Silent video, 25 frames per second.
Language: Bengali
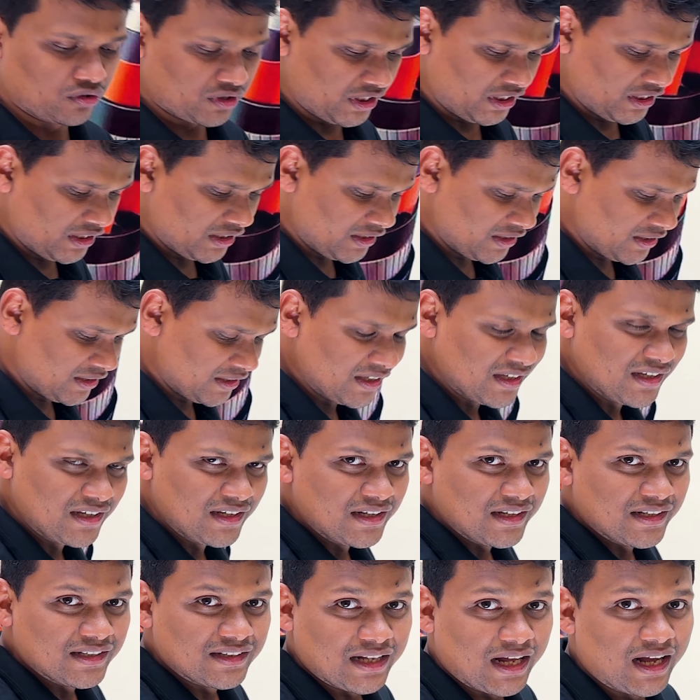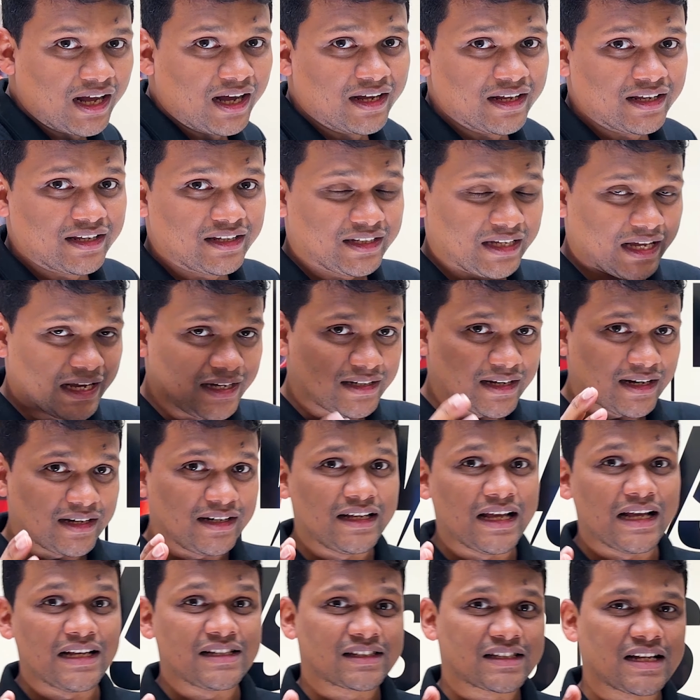কী তা এটা
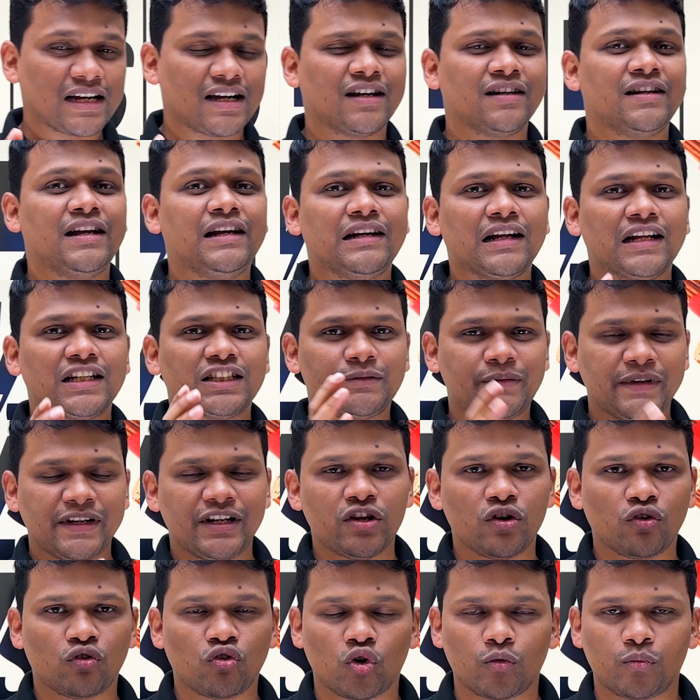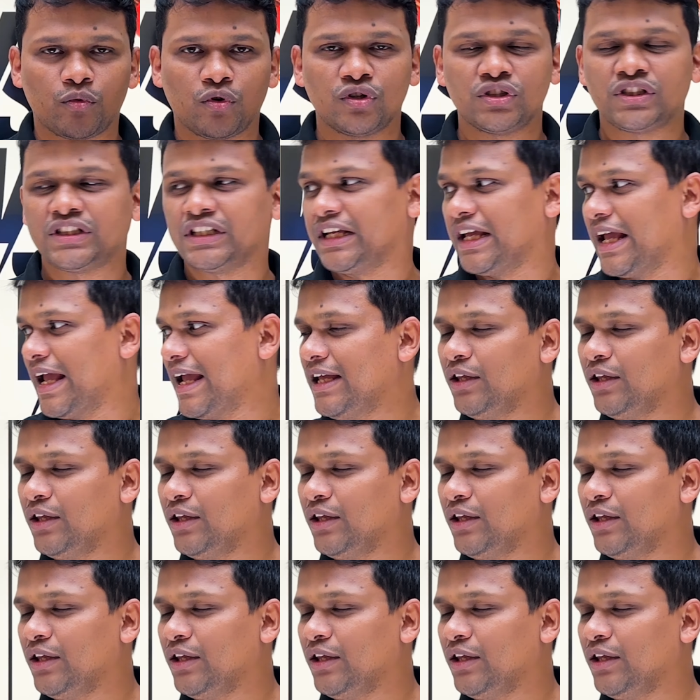নিয়ে আজকে একটা ডিটেলস ভিডিও করব যে এই